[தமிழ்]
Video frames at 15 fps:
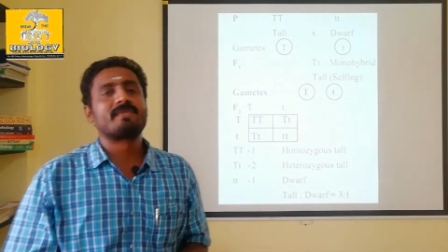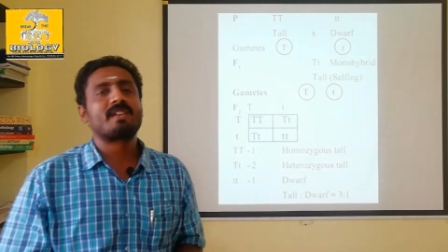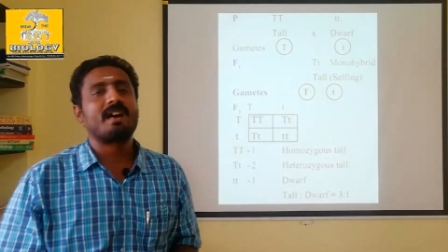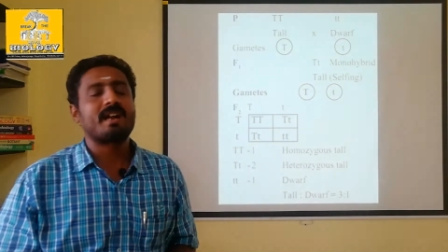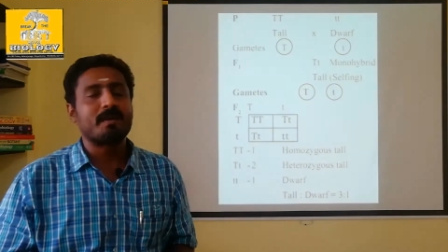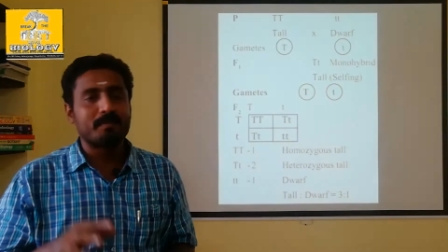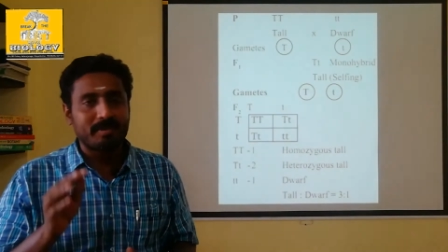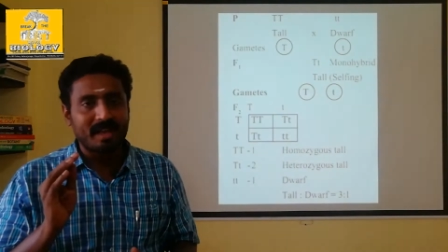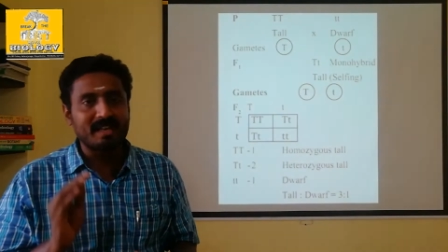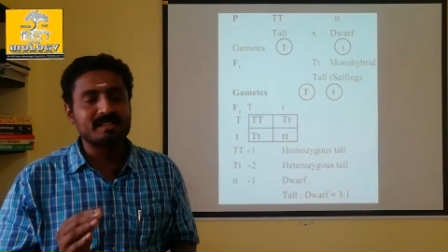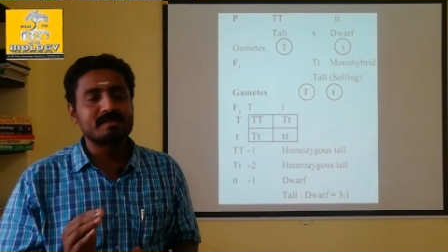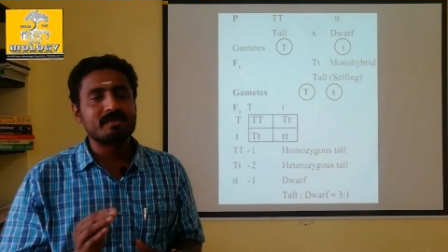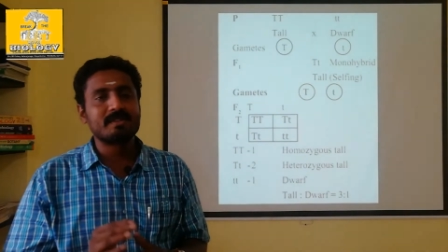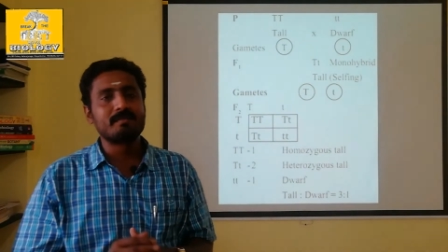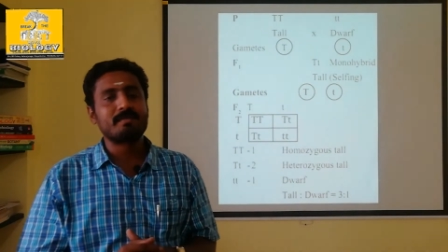ஆனால்
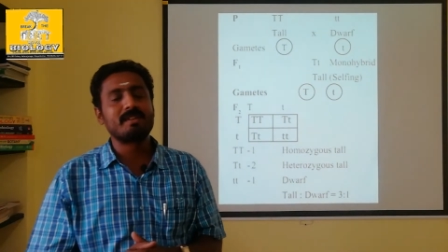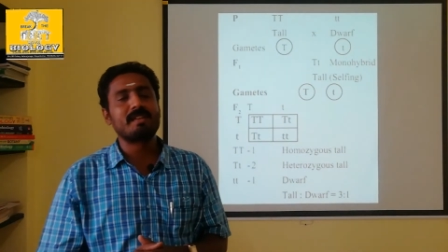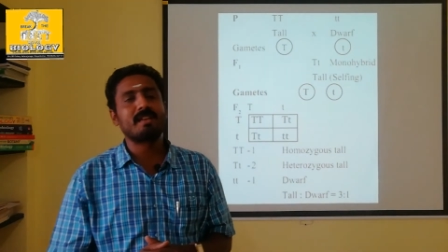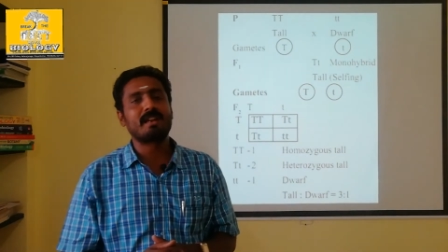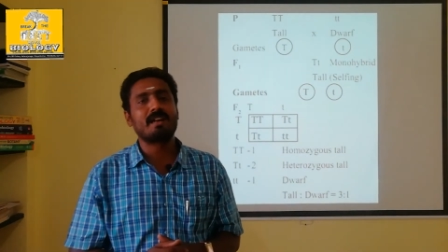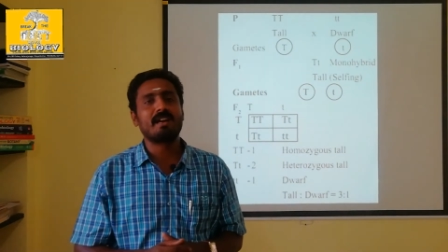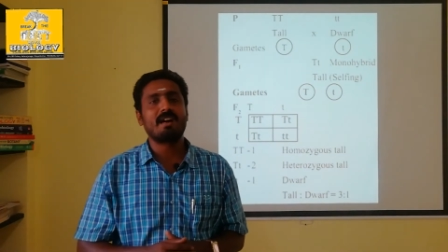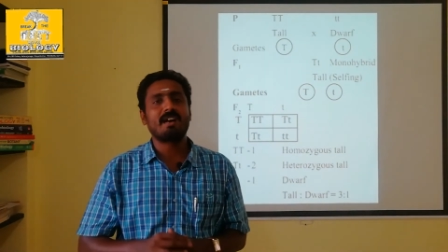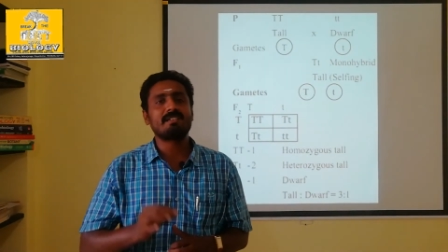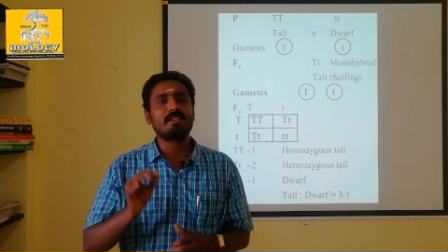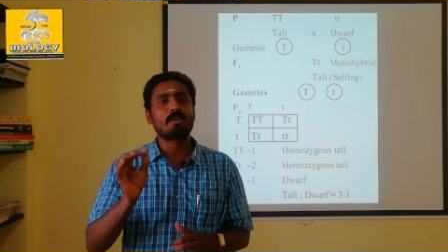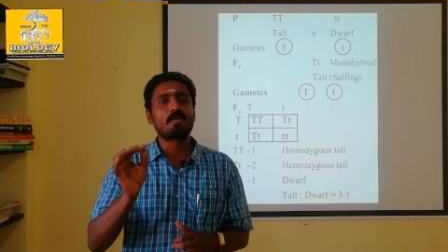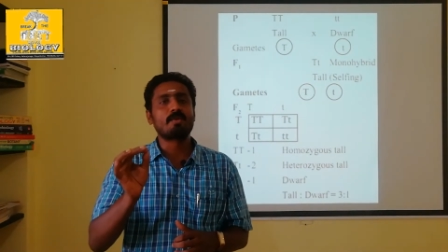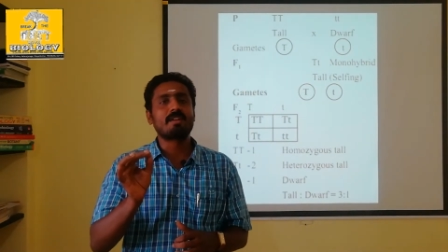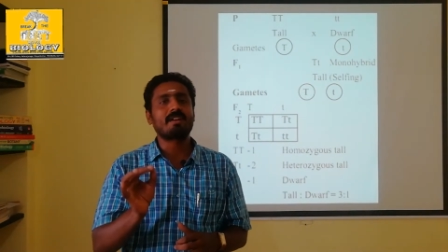பிளான்ஸ் வந்து பார்த்திங்கன்னா அந்த
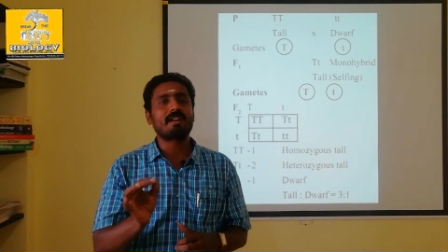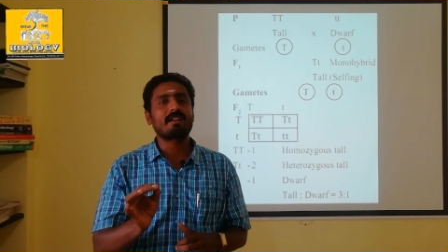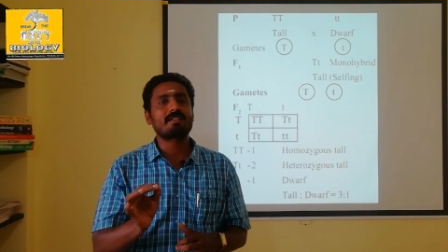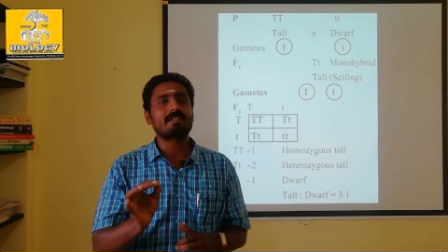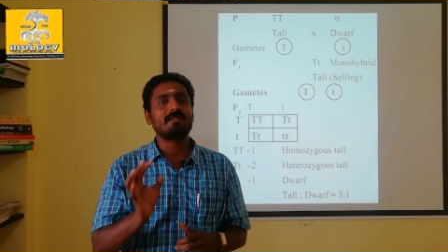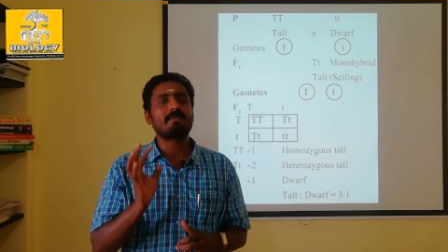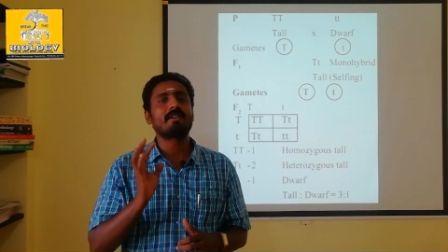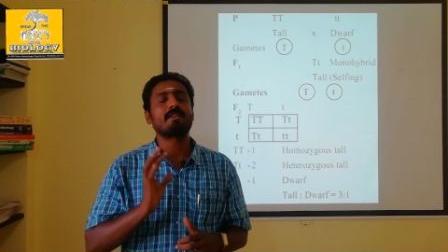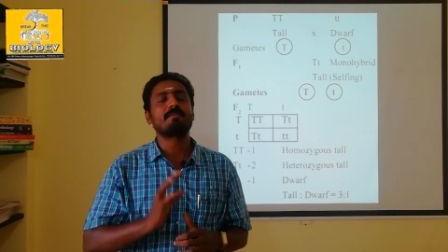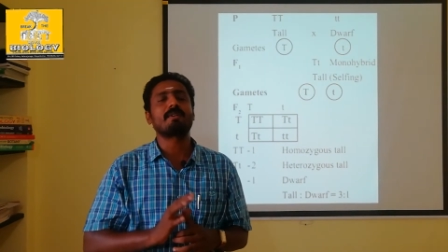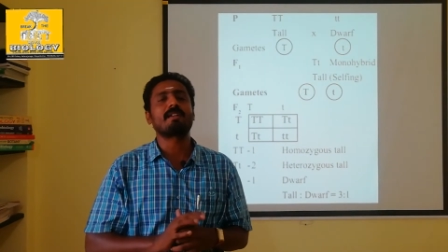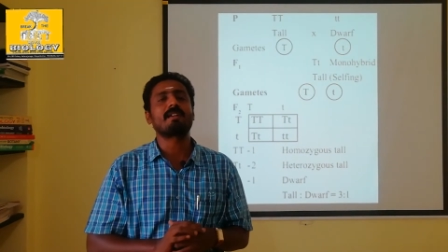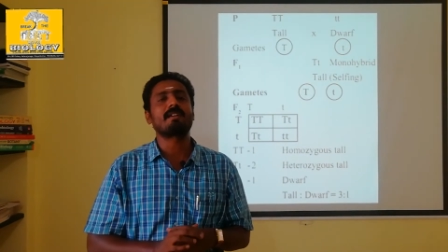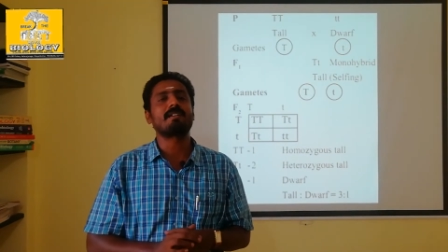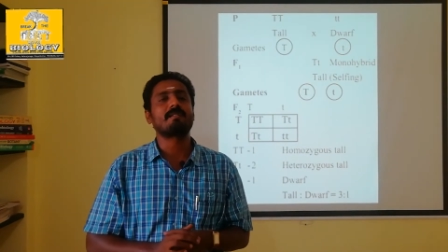ரூலை கரெக்டாக ஃபாலோ
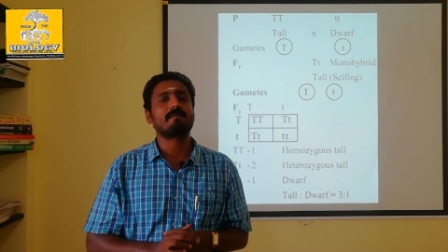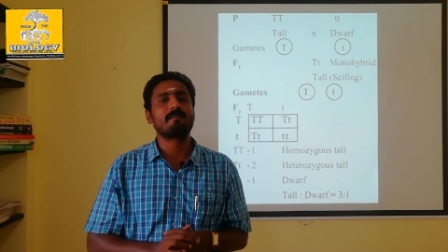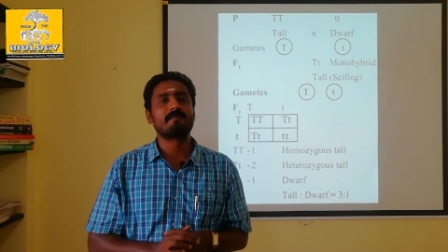பண்ணியிருக்கு